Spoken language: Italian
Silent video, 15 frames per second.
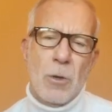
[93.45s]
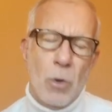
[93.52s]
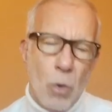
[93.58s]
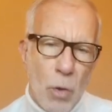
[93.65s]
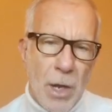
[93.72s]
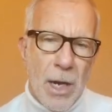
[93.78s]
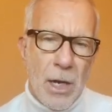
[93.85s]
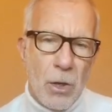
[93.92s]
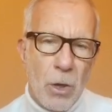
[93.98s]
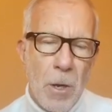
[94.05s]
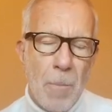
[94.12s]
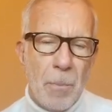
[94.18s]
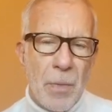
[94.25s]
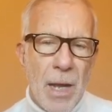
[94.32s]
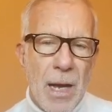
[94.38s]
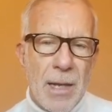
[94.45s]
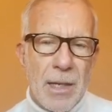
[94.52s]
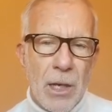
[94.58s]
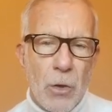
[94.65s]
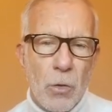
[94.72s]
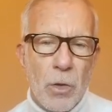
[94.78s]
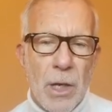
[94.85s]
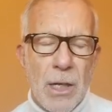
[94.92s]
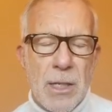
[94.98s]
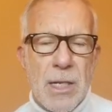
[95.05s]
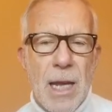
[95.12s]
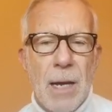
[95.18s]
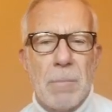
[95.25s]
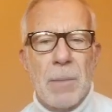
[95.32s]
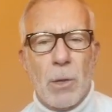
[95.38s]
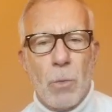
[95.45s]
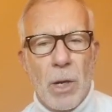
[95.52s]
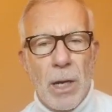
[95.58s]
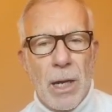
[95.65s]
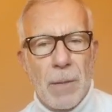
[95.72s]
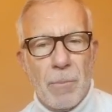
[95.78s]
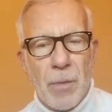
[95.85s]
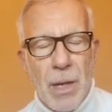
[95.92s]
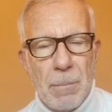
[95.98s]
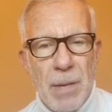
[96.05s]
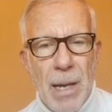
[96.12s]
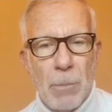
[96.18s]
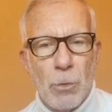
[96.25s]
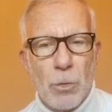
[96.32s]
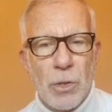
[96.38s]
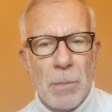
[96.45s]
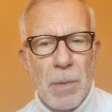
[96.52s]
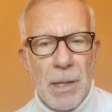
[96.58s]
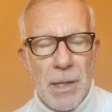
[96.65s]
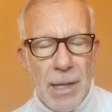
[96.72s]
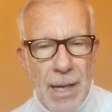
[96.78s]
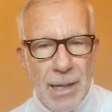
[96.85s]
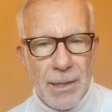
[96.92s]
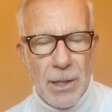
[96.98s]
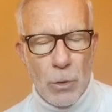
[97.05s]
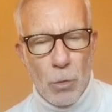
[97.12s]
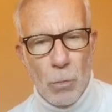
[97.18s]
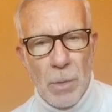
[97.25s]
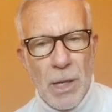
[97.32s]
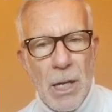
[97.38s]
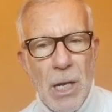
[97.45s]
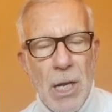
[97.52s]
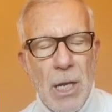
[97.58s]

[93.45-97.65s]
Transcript: Lo erano anche con Garcia, ma quella l'abbiamo dimenticata come